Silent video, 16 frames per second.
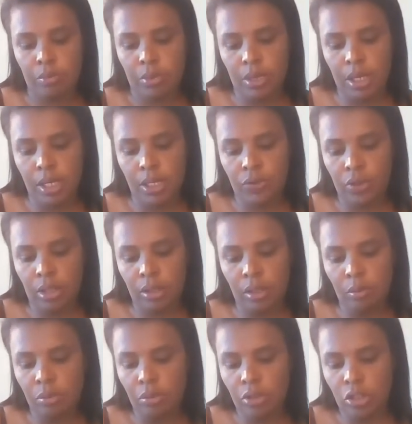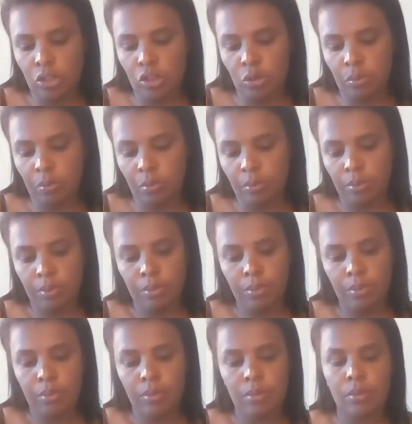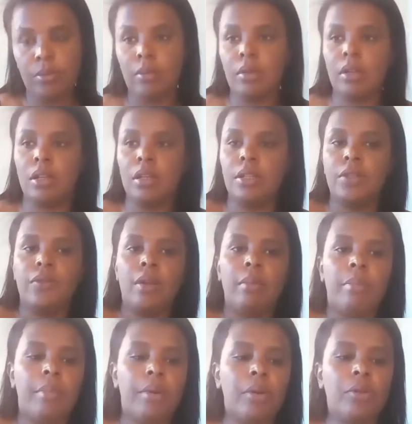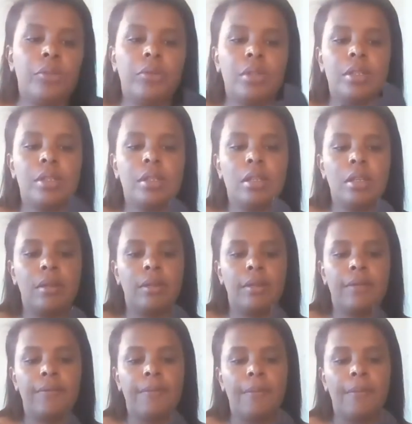Porque eles ficam tão bonitinhos. Eles vêm pronto assim.